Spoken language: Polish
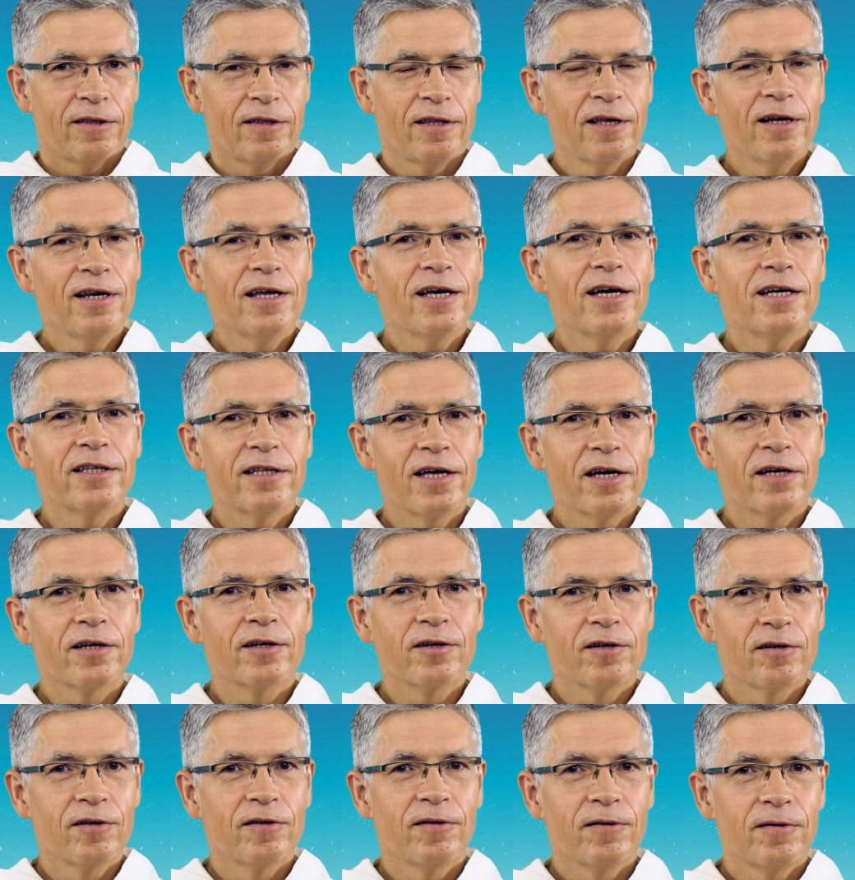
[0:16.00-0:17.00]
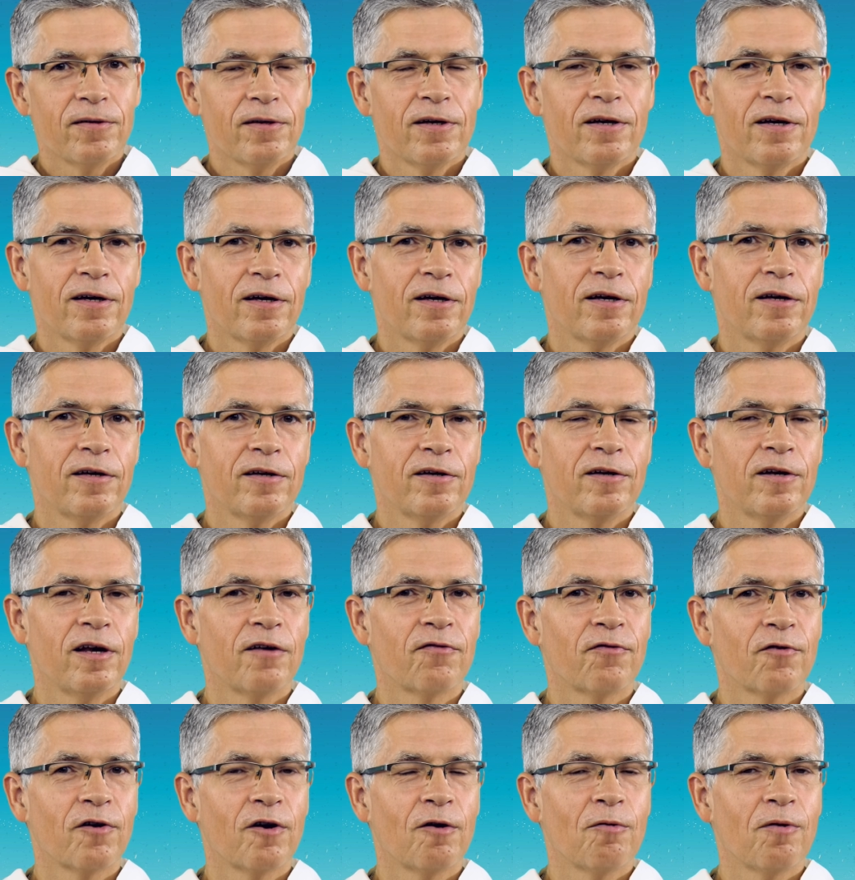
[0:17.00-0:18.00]
Tyle energii,
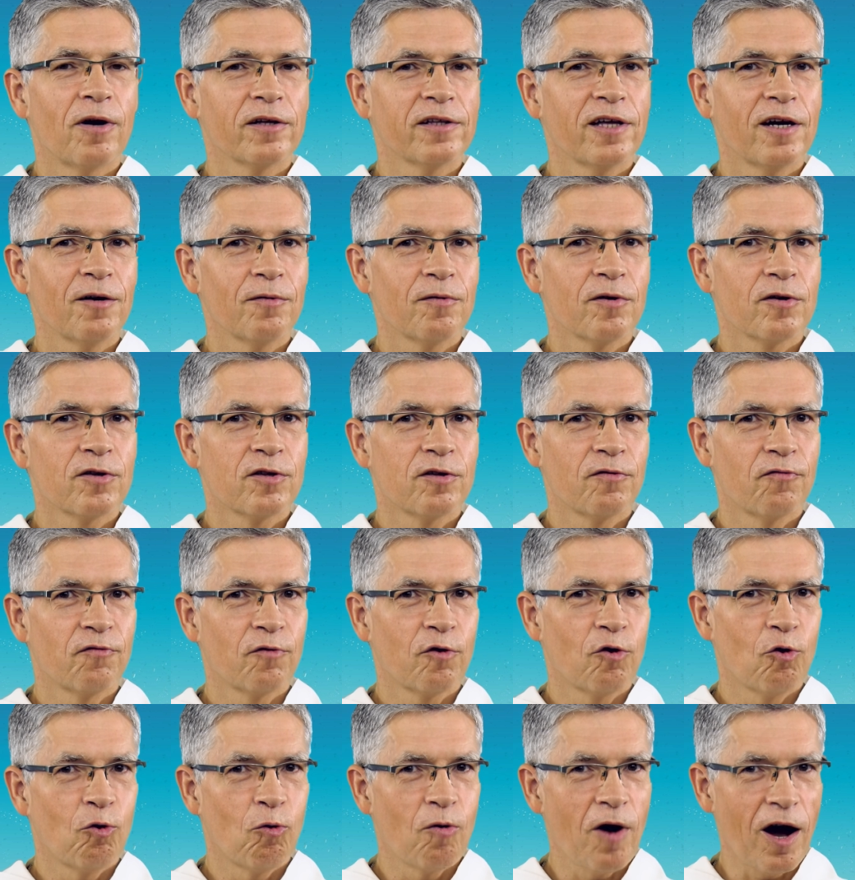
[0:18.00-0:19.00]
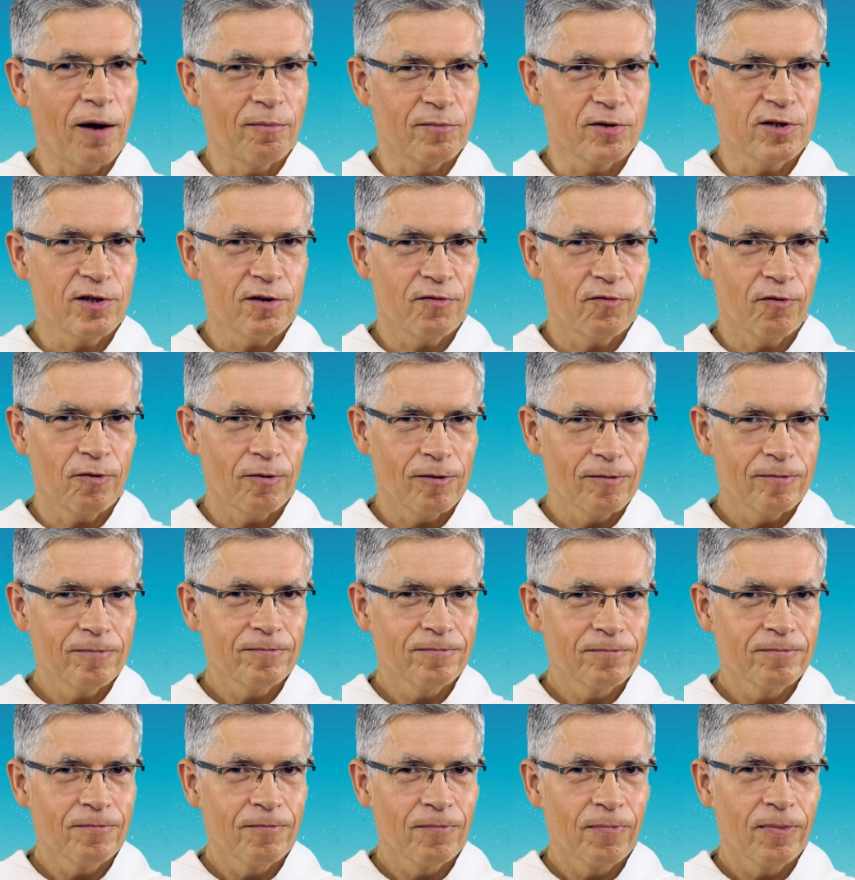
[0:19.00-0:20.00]
ile wkładałeś w kłamstwo,
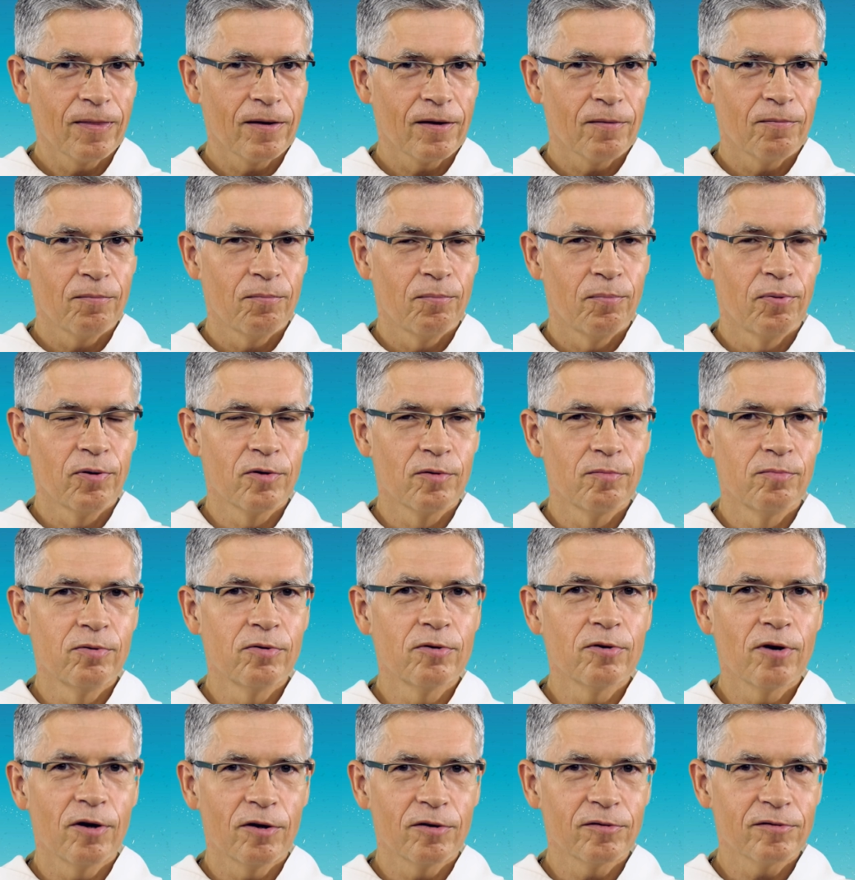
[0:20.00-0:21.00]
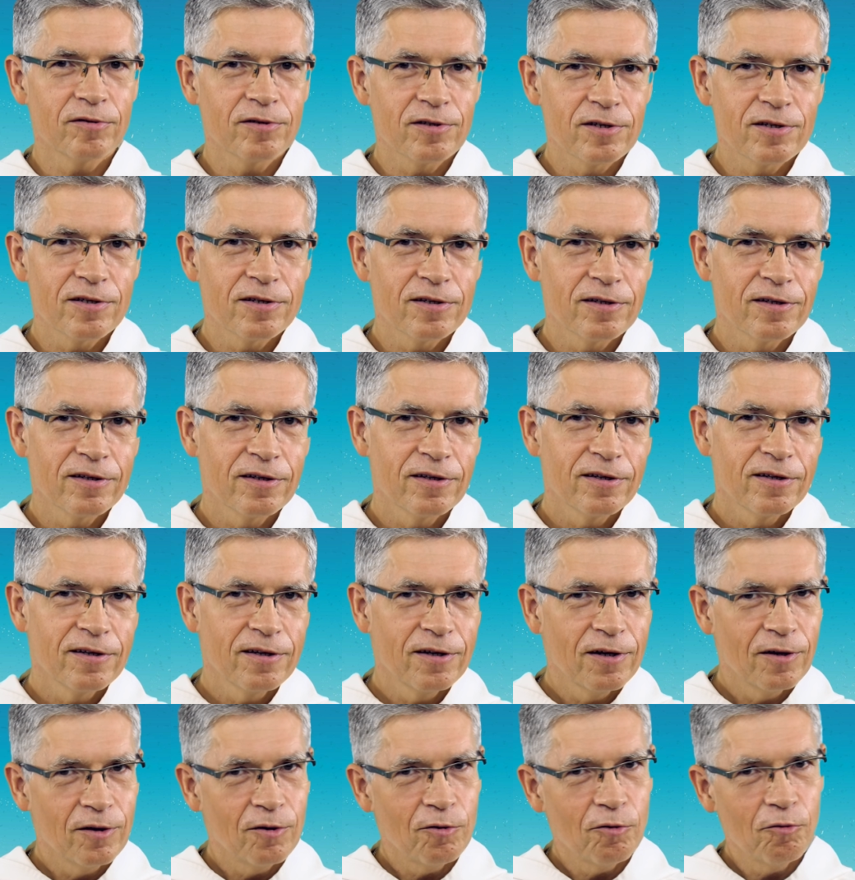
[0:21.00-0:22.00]
próbując
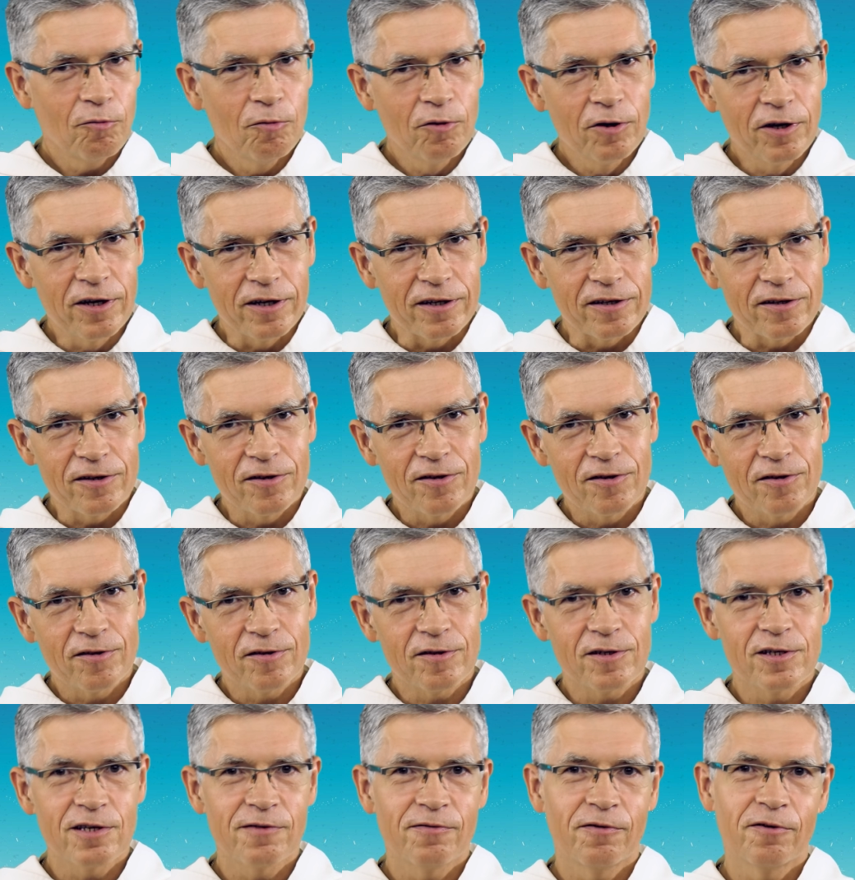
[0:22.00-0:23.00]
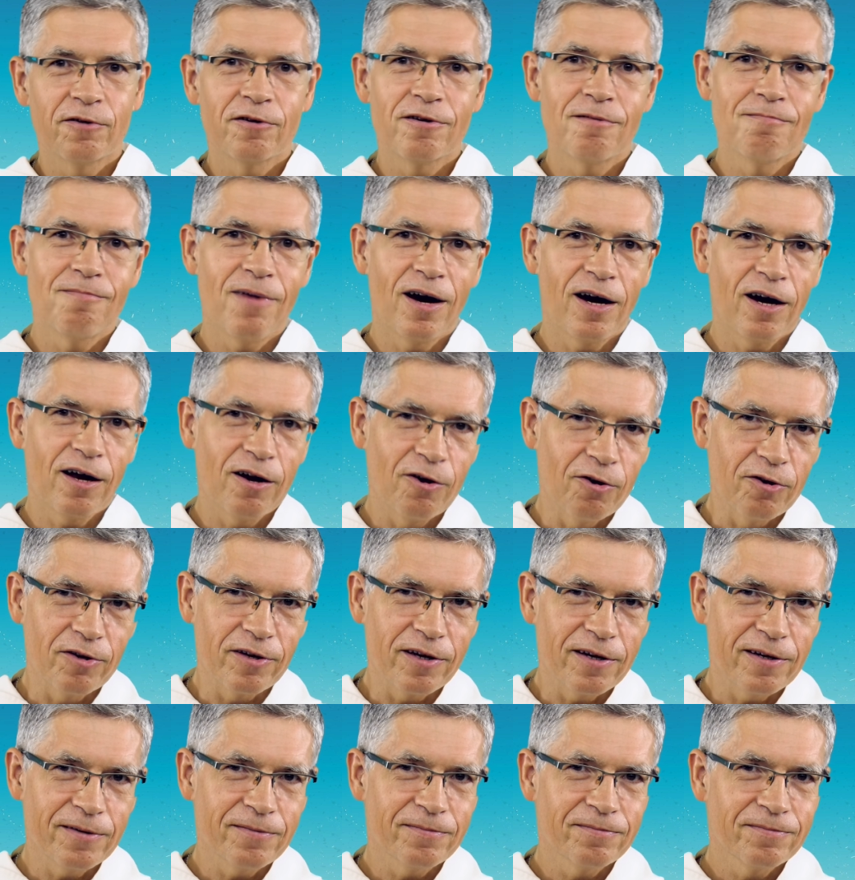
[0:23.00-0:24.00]
ukryć swoje
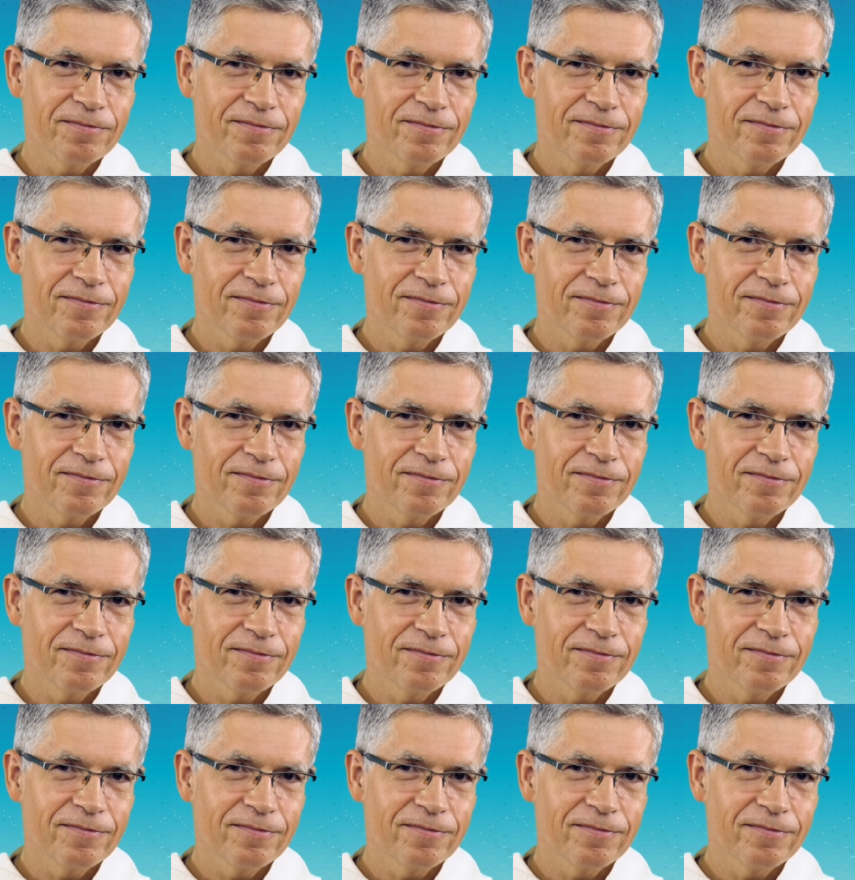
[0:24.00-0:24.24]
machloje,